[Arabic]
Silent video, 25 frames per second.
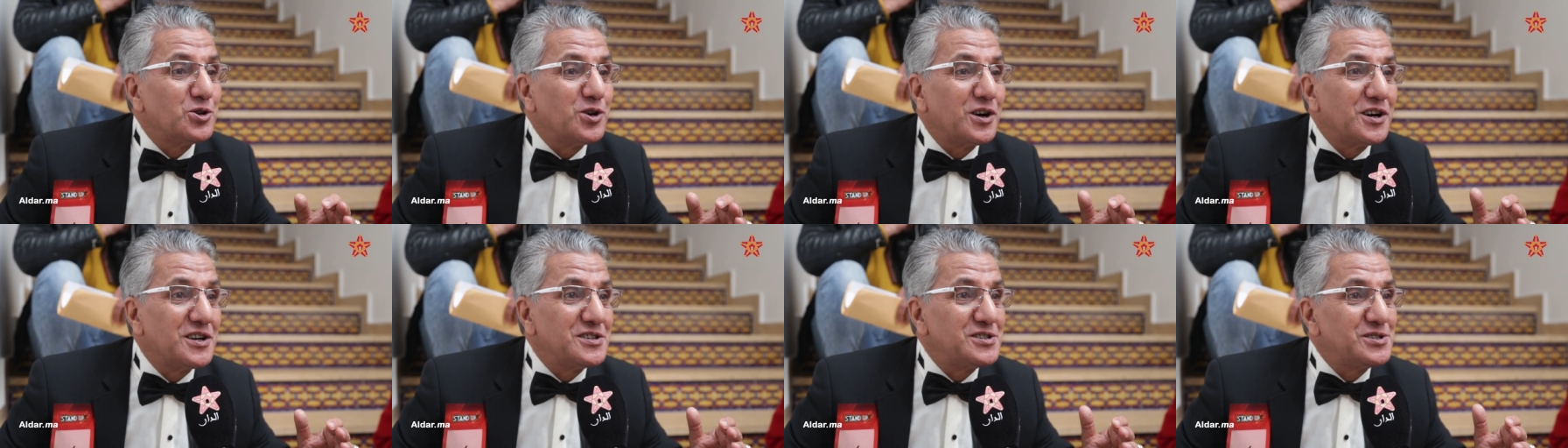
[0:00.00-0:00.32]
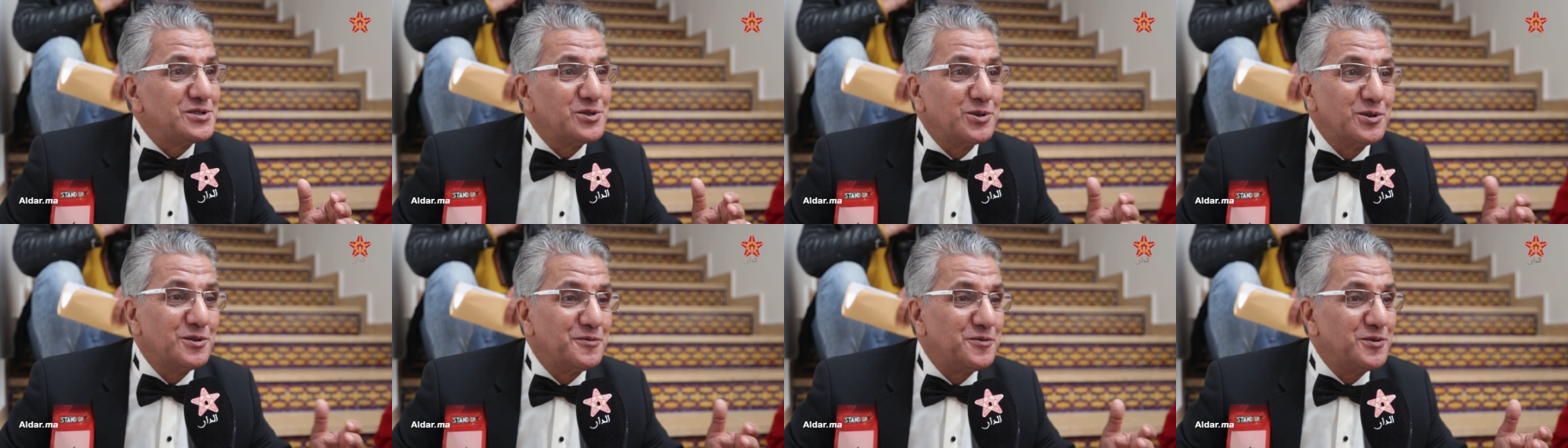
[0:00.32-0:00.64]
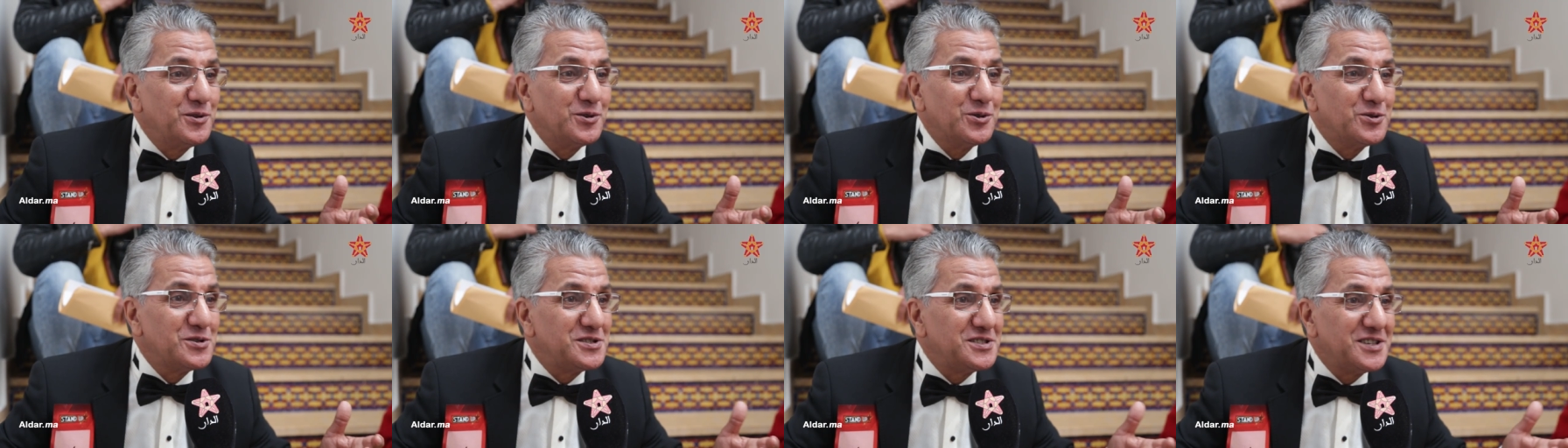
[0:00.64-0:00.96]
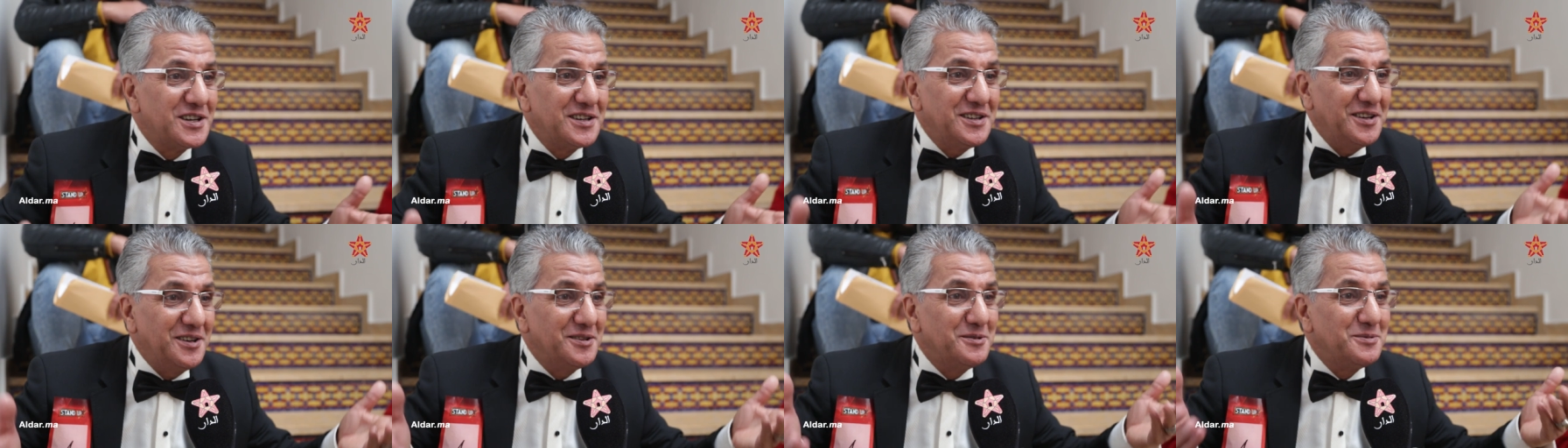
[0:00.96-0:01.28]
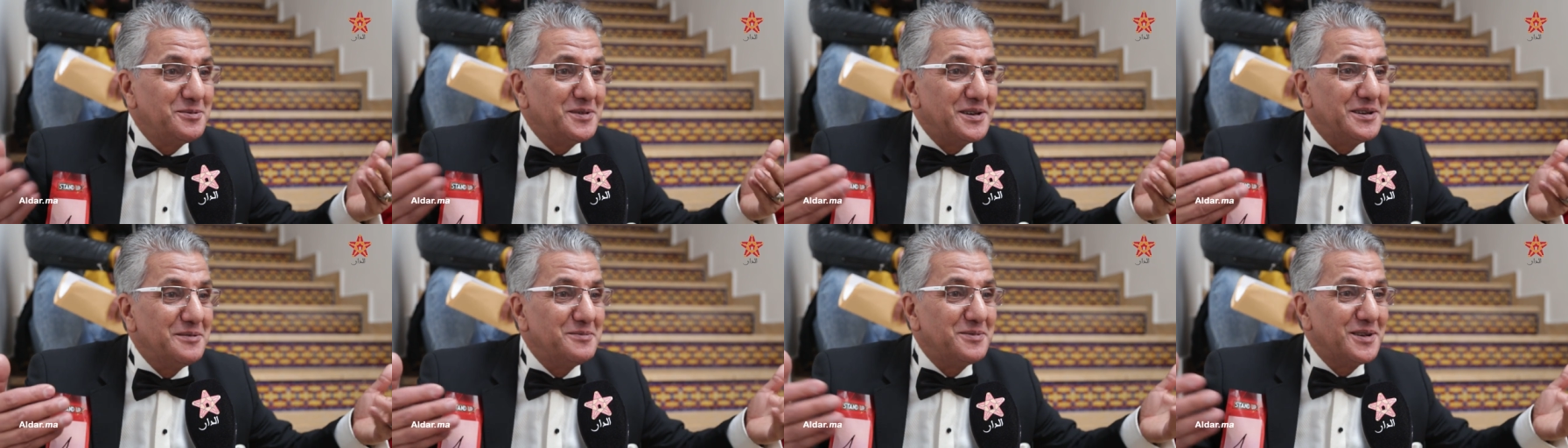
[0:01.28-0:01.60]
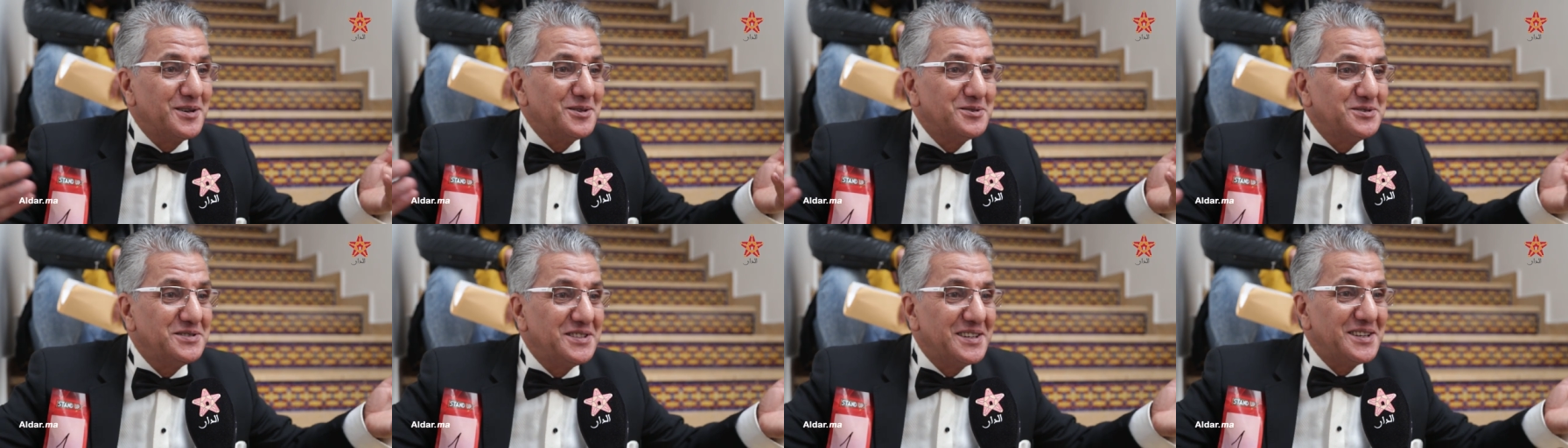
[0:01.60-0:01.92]
وخاصو الفلوس
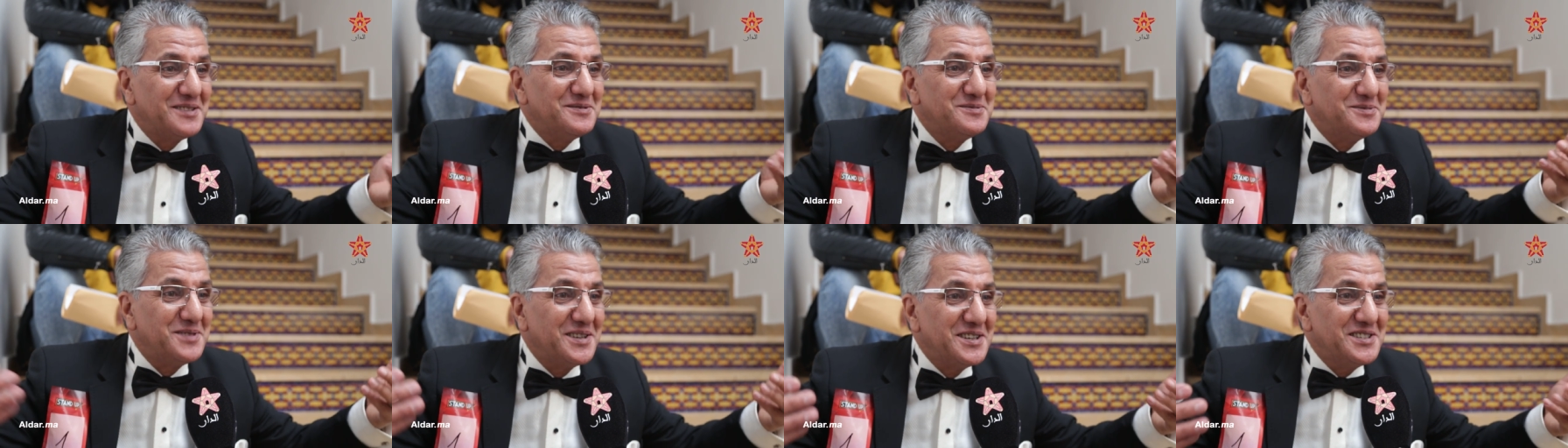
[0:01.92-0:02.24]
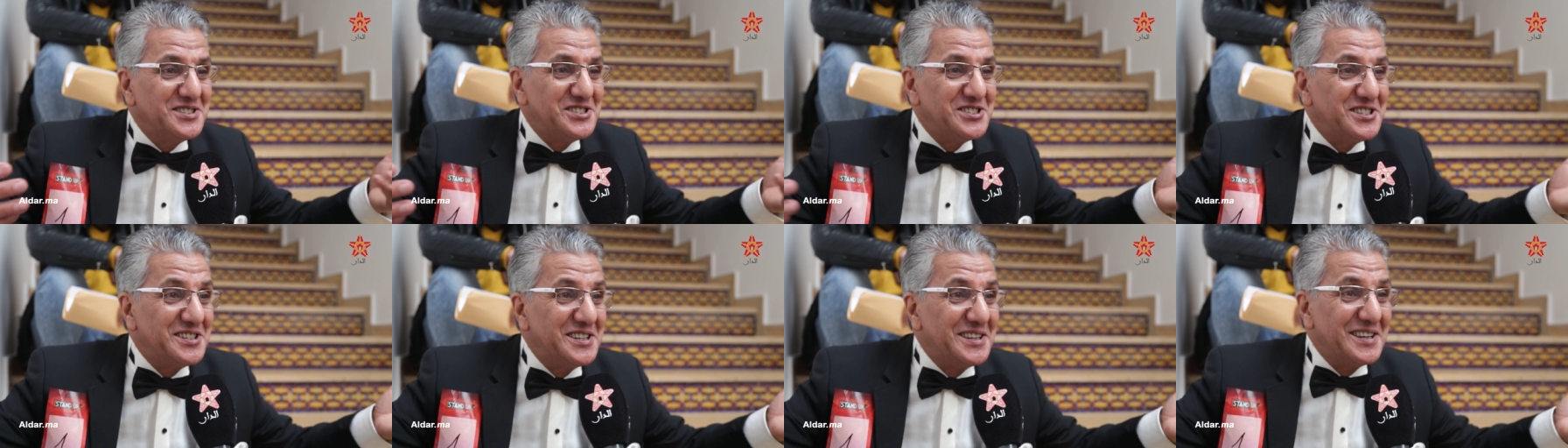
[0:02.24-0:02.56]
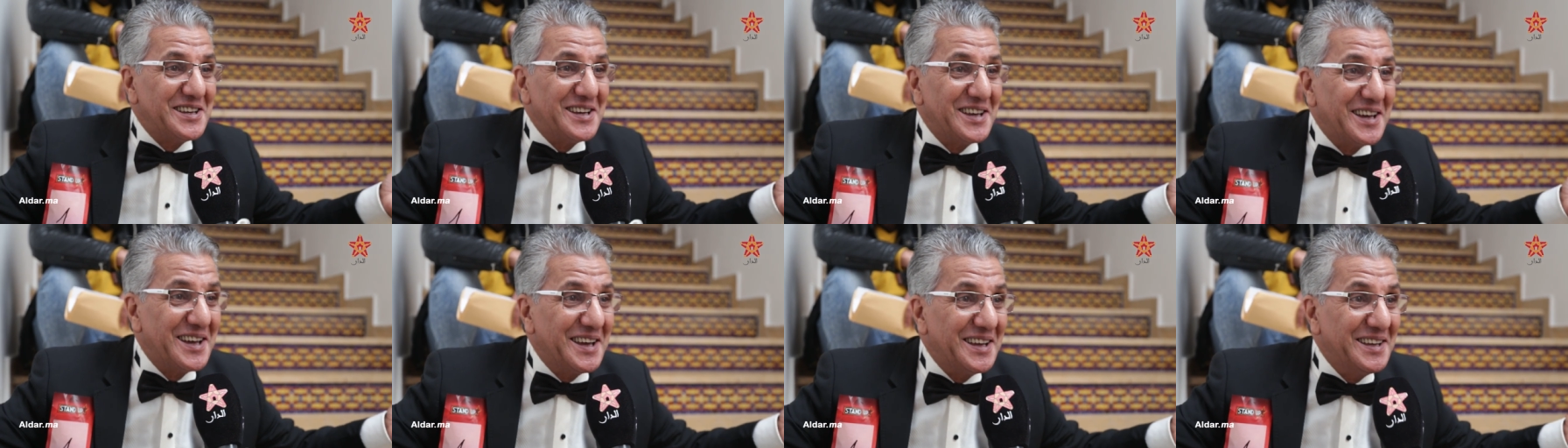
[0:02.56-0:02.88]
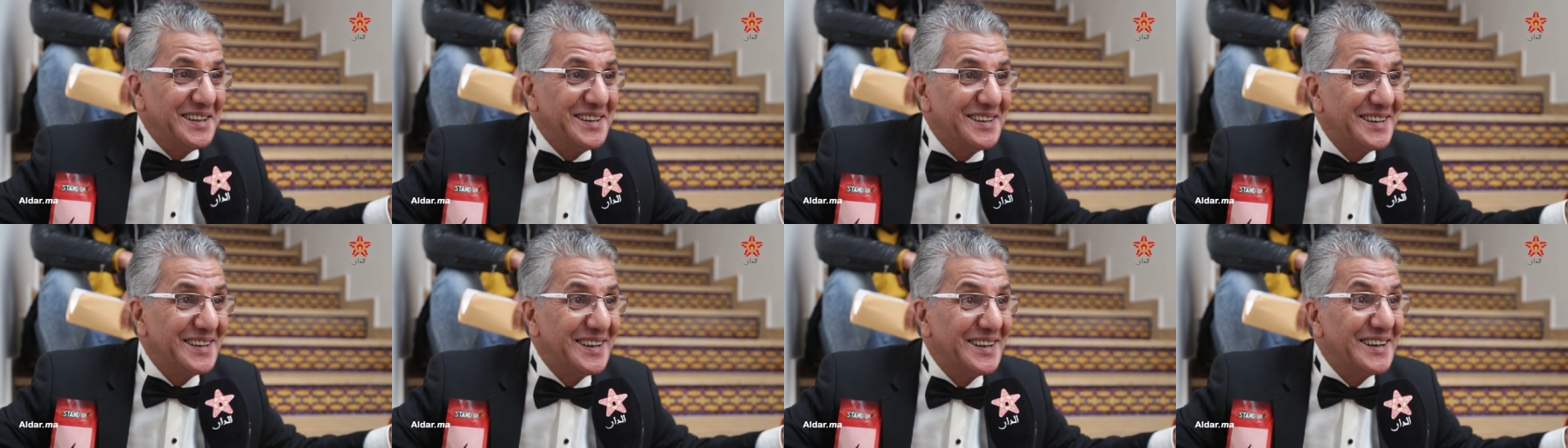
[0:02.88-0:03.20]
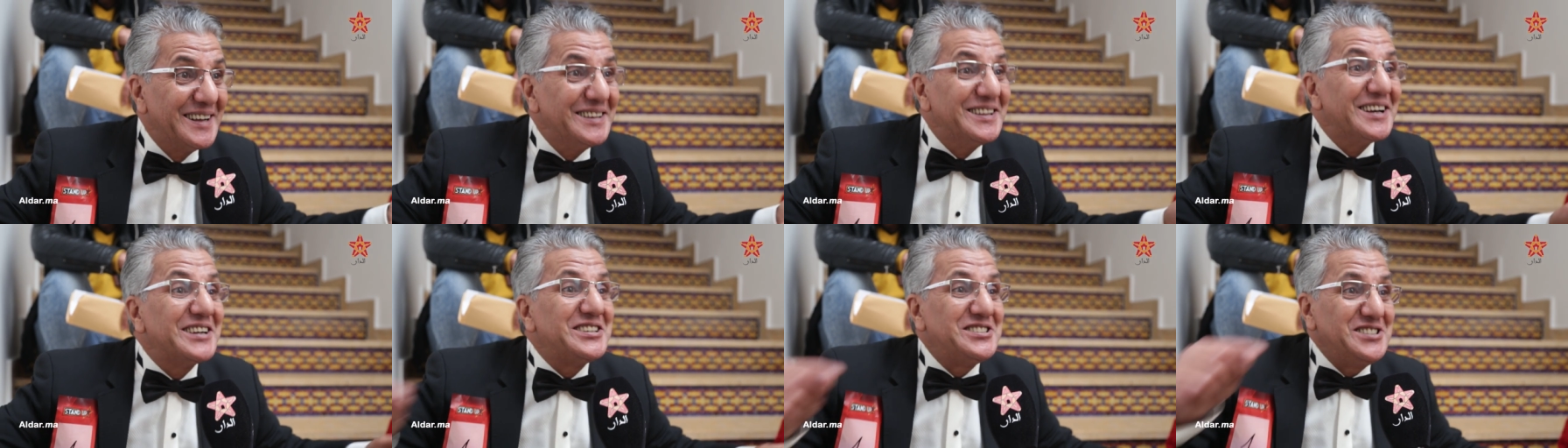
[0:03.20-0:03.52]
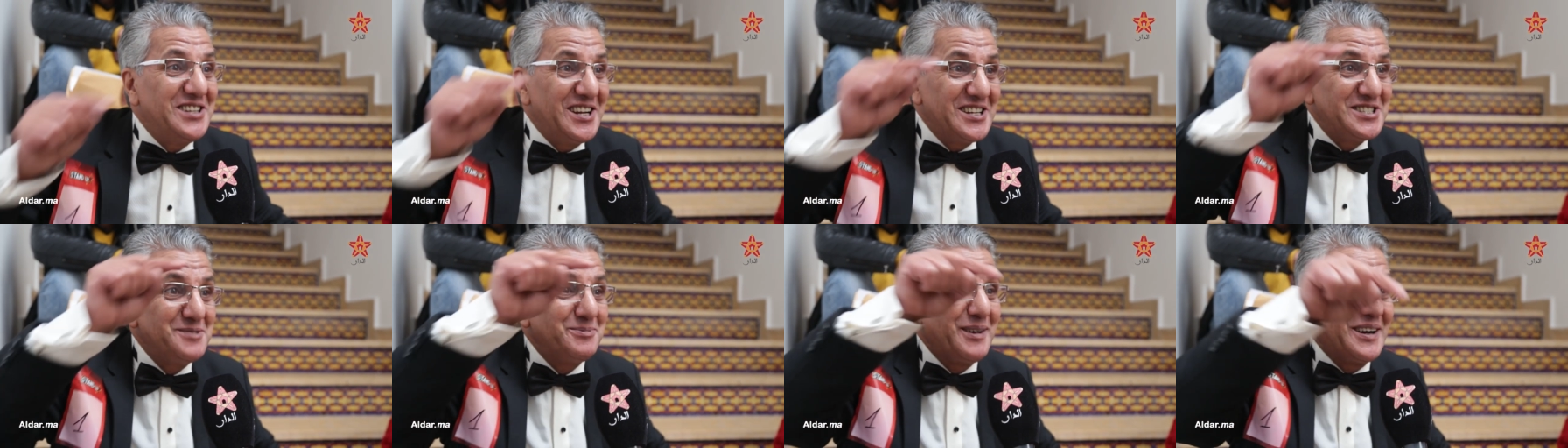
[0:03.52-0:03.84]
الحبيبه ودابا يجي
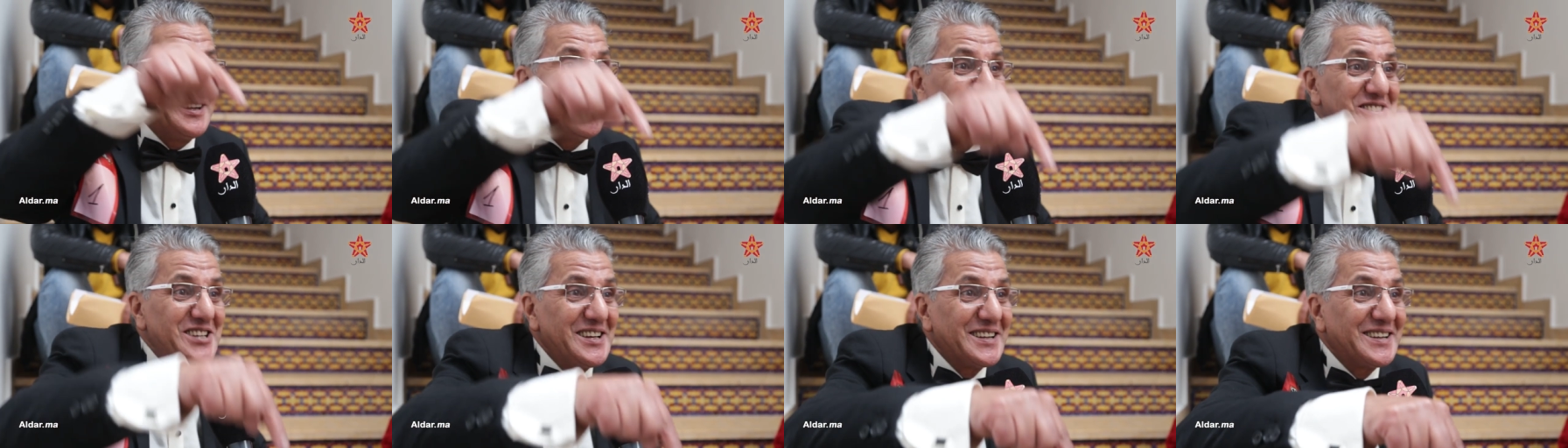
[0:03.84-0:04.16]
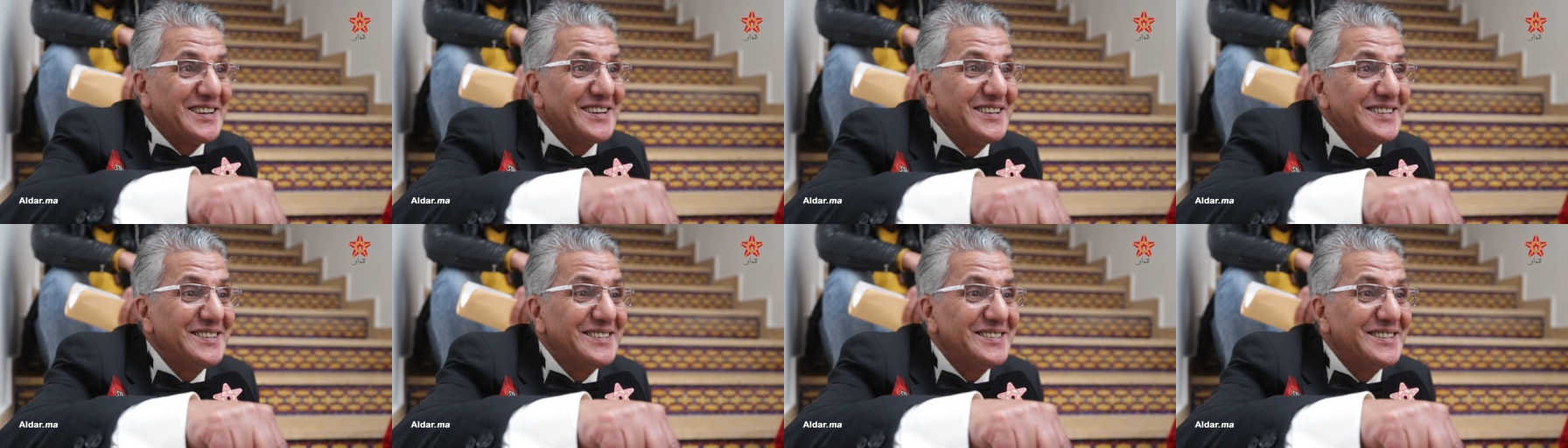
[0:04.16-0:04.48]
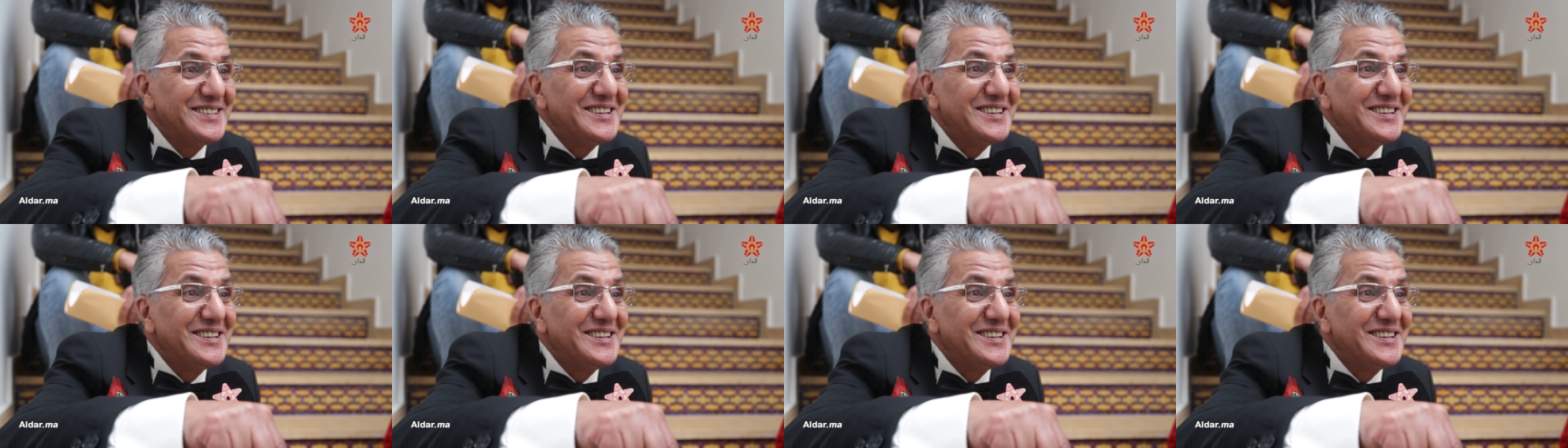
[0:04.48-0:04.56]
داكشي علاش باغي نشارك